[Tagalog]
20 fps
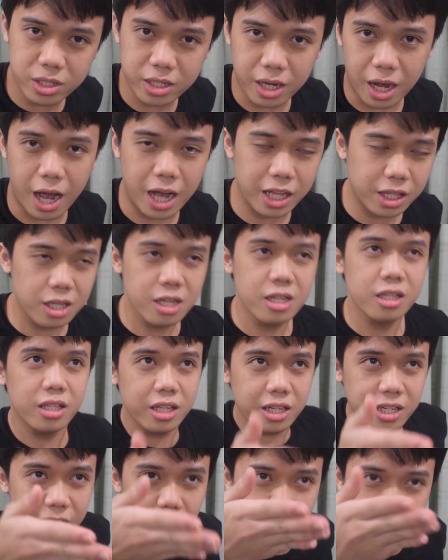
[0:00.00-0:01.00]
siya at
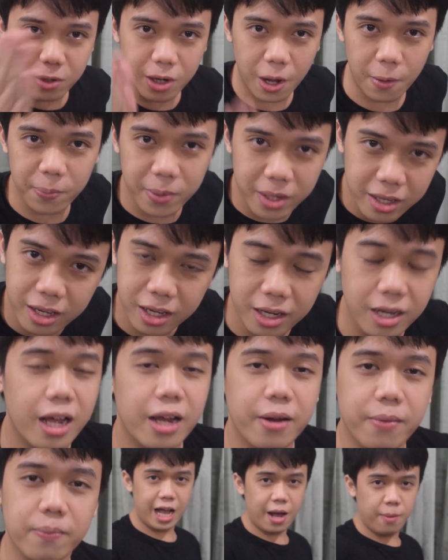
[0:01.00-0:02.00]
hindi niya po
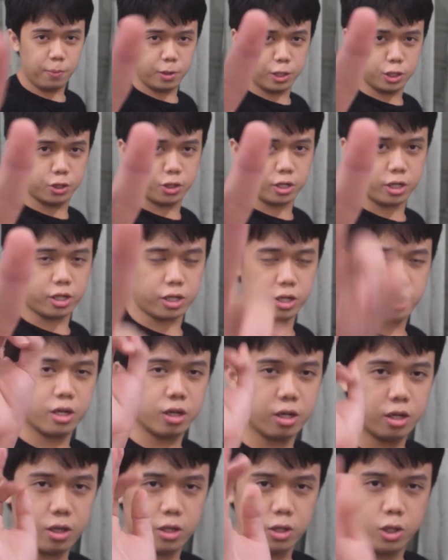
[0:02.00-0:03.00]
napigilan. Number
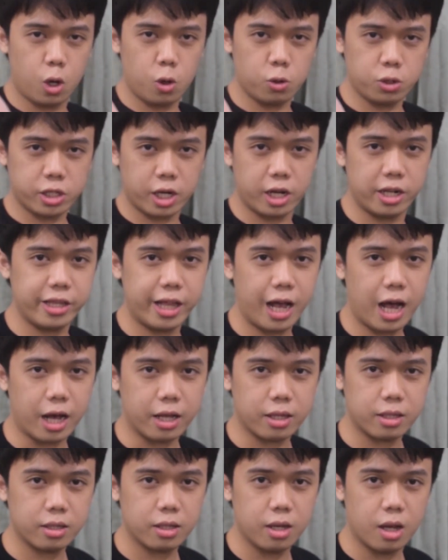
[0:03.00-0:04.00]
3, thou shall
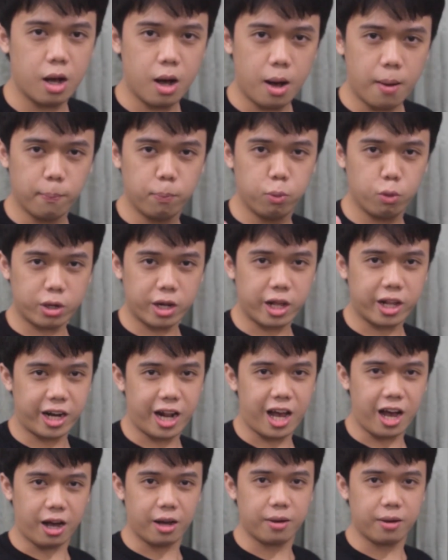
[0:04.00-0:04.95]
not burara.